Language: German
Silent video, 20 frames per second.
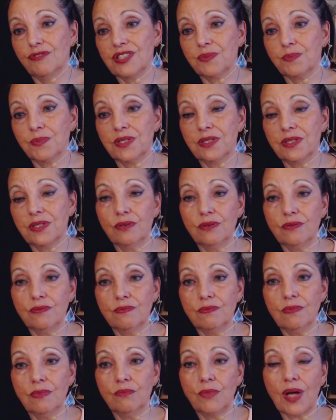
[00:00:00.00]
was man
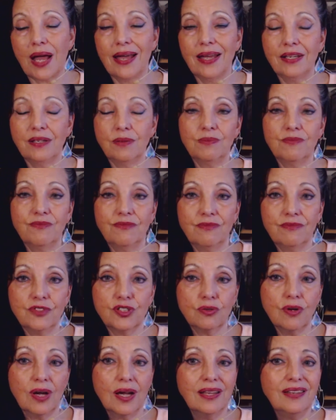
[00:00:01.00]
einem
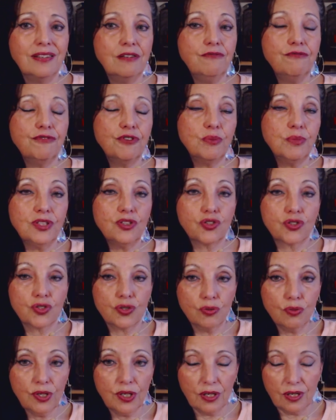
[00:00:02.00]
so an
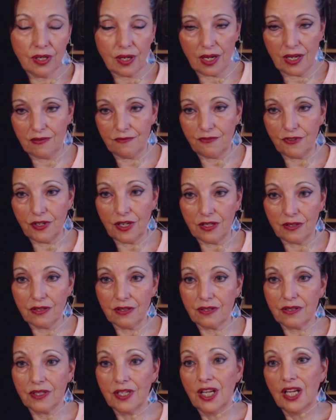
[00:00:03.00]
Informationen
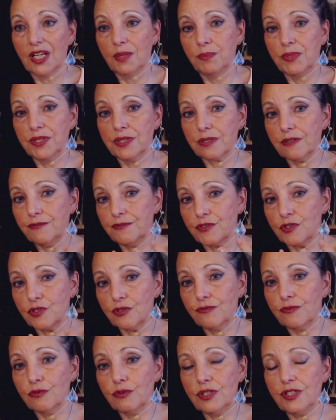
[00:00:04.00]
einflattert. Betrifft
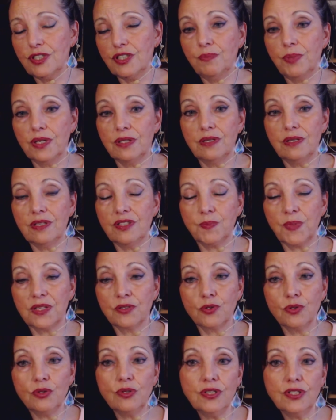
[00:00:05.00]
sowohl die, das
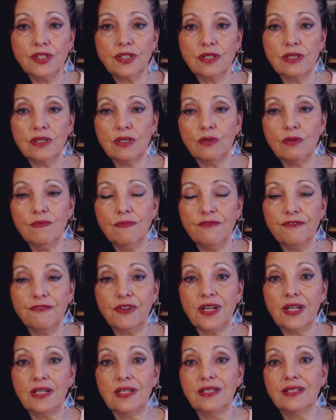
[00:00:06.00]
persönliche
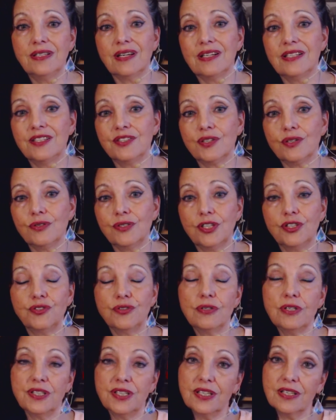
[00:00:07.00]
Umfeld als auch
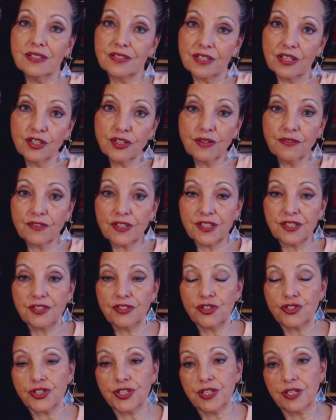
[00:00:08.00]
natürlich die
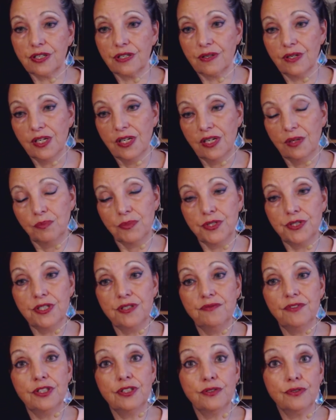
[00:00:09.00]
gesellschaftlichen Geschicke, mit
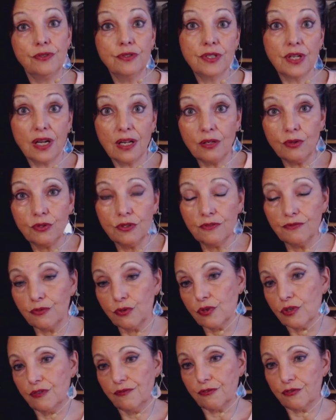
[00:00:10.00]
denen wir natürlich alle
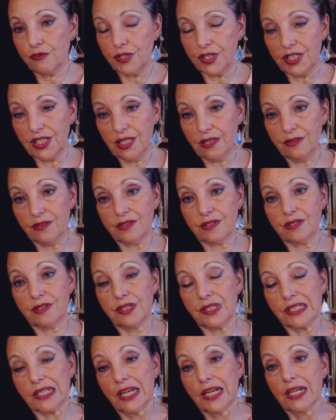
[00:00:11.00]
irgendwo konfrontiert sind.
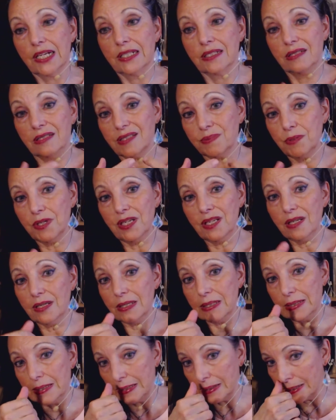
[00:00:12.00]

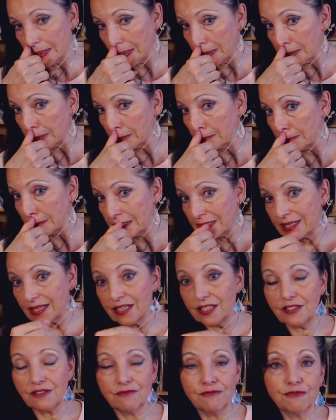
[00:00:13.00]
Zwillinge, das
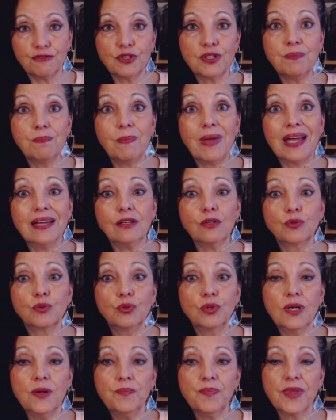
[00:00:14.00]
Herrschaftszeichen von
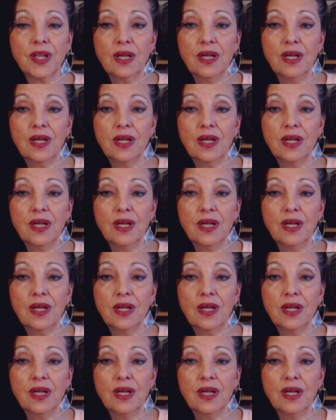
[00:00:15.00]
Merkur,